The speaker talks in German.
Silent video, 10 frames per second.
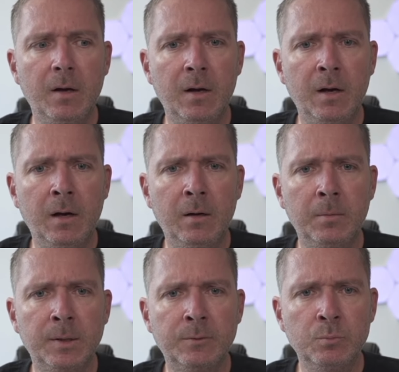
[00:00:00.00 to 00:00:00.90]

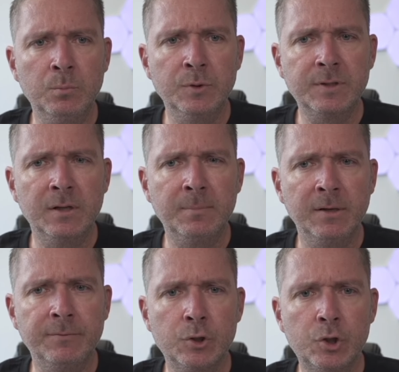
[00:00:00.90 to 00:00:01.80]
Aber du musst halt
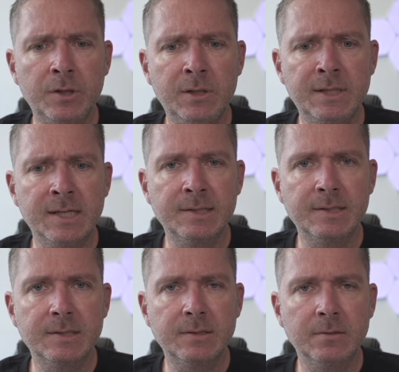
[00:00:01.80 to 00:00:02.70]
mal verstehen,
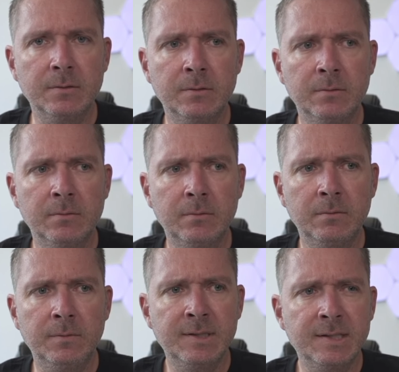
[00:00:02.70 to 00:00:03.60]
dass, äh,
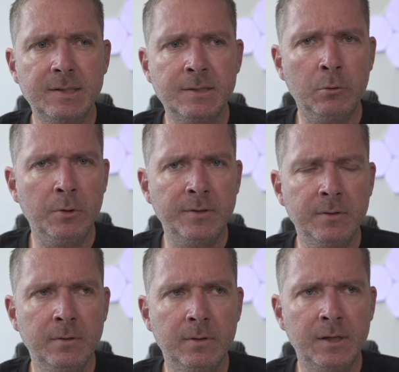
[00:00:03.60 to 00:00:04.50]
wie gesagt, diese
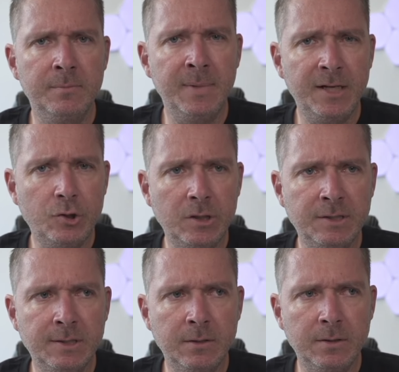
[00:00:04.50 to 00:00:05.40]
Leute halt menschlich
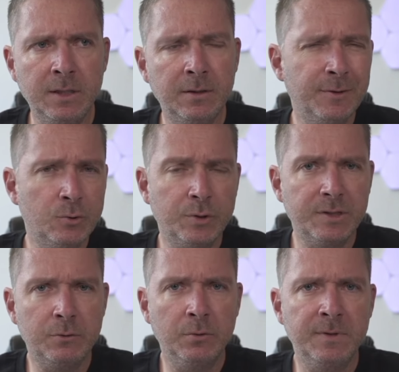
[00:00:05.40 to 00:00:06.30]
sind. Jeder versucht
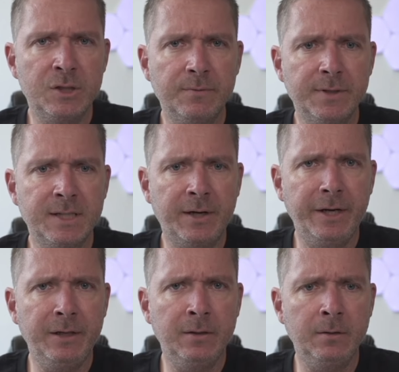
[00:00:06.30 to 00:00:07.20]
sich irgendwie zu
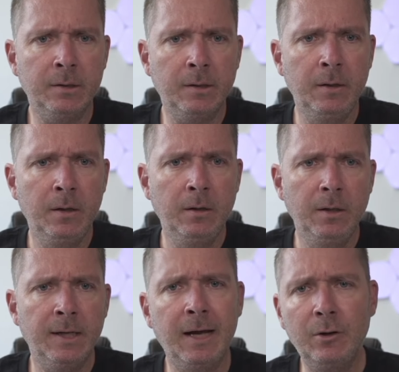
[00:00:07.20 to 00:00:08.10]
verteidigen, ja.
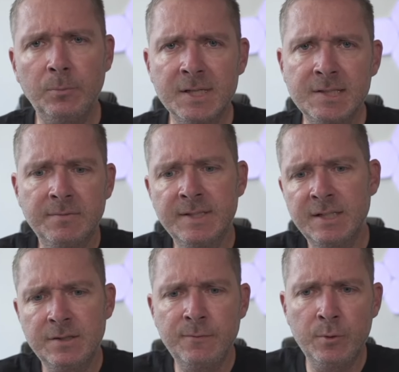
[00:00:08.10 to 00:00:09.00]
Egal, ob das, was er
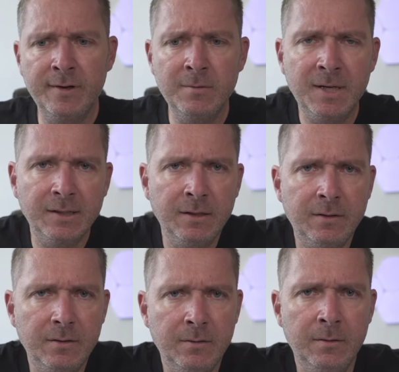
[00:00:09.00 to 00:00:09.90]
jetzt vorher gemacht
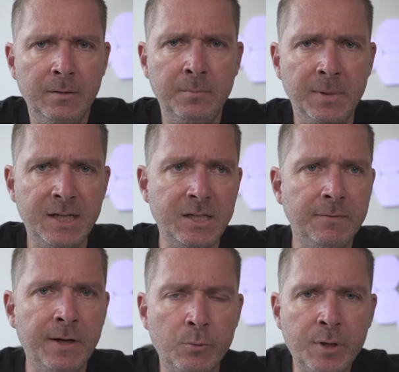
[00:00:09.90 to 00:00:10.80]
hat, äh, im Recht
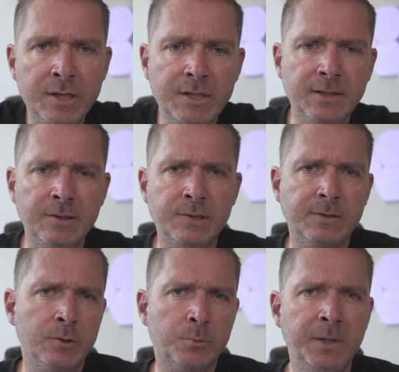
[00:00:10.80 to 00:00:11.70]
war oder nicht, das,
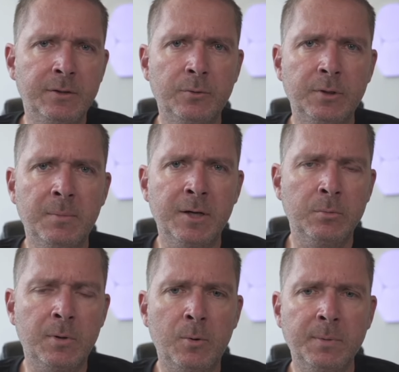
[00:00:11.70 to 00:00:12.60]
das spielt doch dabei
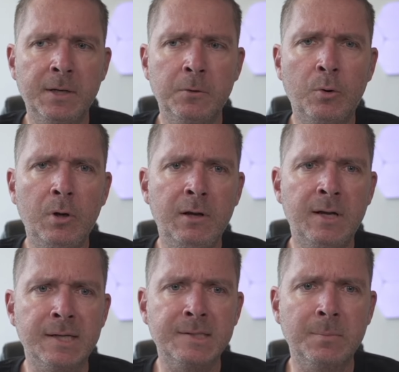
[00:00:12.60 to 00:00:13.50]
überhaupt keine Rolle
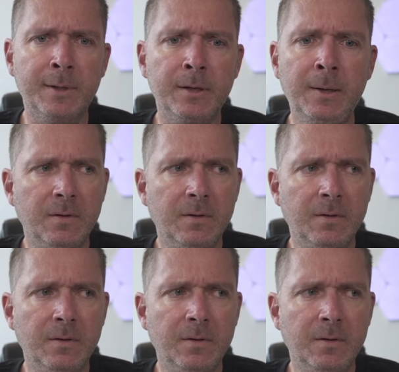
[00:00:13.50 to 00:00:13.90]
erstmal.